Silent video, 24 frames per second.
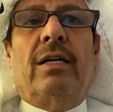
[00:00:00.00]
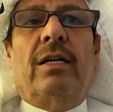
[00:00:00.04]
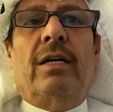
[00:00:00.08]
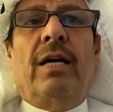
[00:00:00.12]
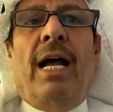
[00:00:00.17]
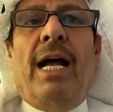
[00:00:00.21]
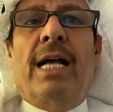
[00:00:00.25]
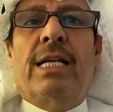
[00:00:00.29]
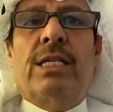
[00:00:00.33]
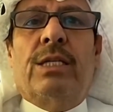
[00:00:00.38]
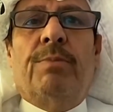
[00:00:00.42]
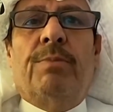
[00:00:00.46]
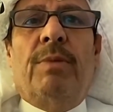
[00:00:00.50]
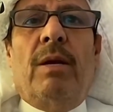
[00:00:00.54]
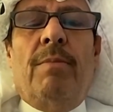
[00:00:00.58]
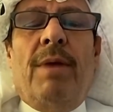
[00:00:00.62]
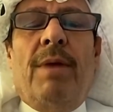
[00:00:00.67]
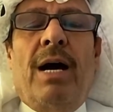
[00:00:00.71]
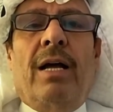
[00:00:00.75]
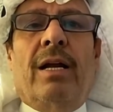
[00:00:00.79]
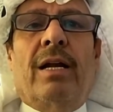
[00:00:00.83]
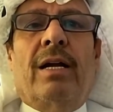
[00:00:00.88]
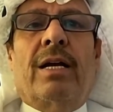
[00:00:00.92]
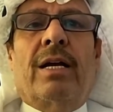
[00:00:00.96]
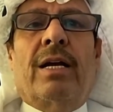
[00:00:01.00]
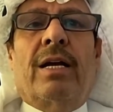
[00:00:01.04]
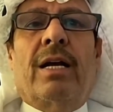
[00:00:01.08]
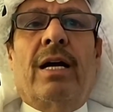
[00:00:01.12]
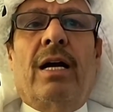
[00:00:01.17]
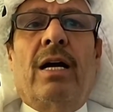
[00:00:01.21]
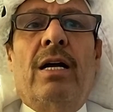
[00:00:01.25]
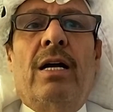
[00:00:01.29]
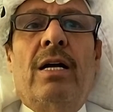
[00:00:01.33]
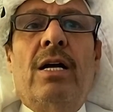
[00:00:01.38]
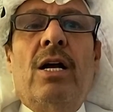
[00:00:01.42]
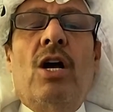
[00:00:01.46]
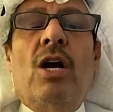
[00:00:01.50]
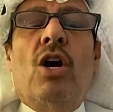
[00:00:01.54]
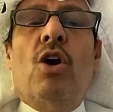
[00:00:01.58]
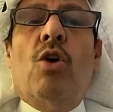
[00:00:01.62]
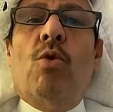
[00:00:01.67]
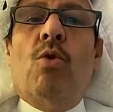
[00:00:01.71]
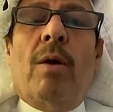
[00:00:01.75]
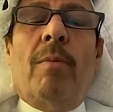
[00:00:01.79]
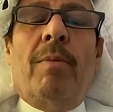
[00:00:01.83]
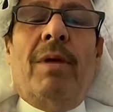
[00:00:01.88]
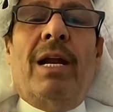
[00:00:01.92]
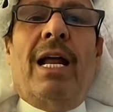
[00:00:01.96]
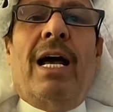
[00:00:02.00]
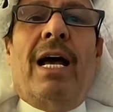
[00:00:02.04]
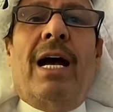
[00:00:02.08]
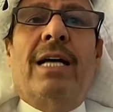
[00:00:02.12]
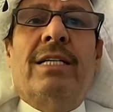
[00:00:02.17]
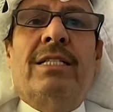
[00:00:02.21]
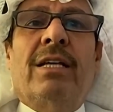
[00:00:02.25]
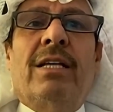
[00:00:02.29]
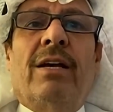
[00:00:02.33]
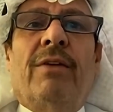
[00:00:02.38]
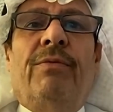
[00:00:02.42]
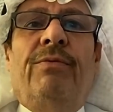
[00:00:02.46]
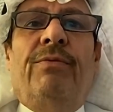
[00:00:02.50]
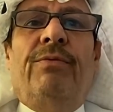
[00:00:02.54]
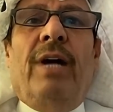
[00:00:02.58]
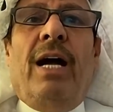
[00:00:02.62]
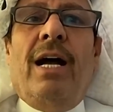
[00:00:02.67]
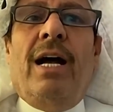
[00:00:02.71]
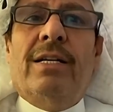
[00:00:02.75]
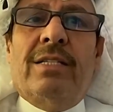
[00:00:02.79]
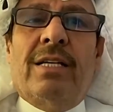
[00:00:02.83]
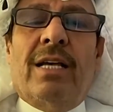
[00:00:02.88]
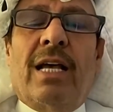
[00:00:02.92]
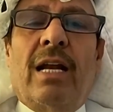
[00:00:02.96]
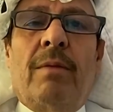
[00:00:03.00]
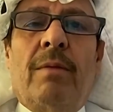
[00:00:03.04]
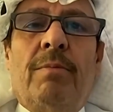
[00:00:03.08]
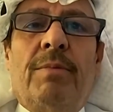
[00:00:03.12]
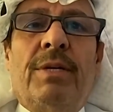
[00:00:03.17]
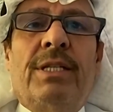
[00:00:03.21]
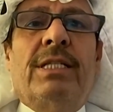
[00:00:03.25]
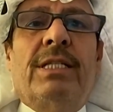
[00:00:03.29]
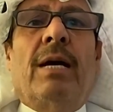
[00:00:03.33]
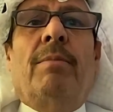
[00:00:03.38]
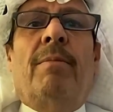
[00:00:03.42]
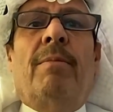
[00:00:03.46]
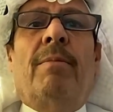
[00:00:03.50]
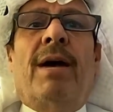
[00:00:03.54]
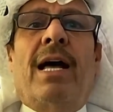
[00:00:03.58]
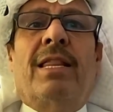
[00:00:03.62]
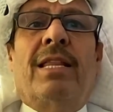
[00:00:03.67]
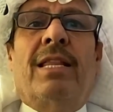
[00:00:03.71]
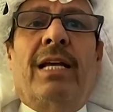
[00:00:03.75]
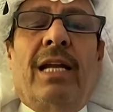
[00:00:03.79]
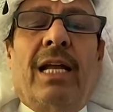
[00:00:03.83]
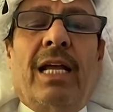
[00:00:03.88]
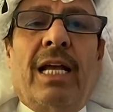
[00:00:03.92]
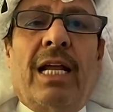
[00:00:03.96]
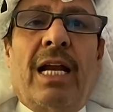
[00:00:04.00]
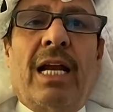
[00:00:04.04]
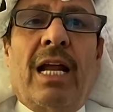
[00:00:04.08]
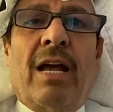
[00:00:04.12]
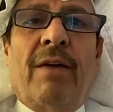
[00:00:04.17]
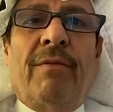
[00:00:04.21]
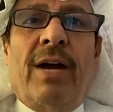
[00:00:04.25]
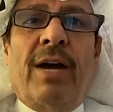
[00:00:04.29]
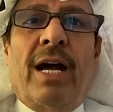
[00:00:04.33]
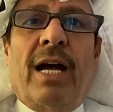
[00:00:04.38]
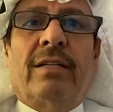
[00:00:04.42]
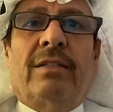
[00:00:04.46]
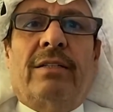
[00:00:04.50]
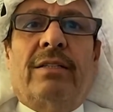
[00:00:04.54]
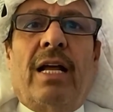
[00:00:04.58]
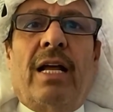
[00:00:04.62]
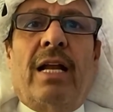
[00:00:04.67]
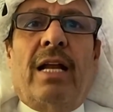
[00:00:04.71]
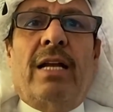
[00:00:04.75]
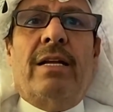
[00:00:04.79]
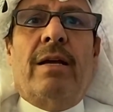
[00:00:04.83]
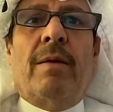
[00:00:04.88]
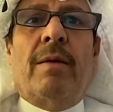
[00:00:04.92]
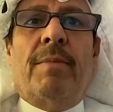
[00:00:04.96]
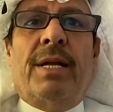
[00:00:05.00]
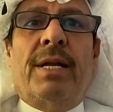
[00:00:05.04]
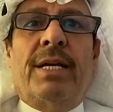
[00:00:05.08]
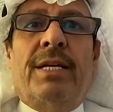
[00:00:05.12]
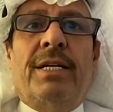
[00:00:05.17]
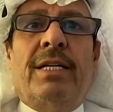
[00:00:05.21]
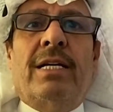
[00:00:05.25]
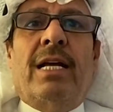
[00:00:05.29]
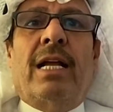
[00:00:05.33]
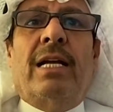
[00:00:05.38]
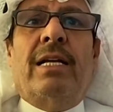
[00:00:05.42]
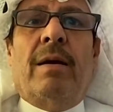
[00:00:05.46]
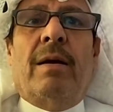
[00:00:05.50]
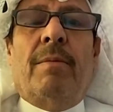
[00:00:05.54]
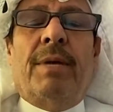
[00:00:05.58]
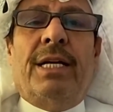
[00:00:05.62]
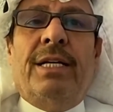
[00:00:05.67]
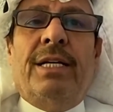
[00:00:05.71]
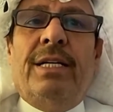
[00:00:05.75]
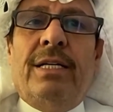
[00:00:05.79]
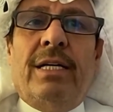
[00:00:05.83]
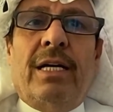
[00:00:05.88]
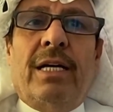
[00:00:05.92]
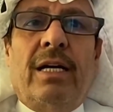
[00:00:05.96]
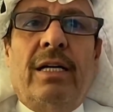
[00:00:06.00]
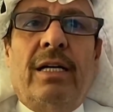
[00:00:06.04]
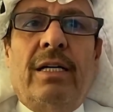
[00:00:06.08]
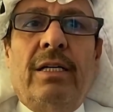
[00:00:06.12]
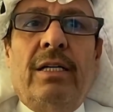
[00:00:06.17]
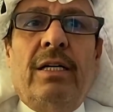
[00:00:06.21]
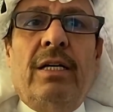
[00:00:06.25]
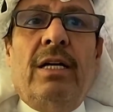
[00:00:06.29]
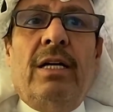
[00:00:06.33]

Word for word: حسم المعركه هو بالاسف حصل بسبب هذه الخلافات اليمنيه اليمنيه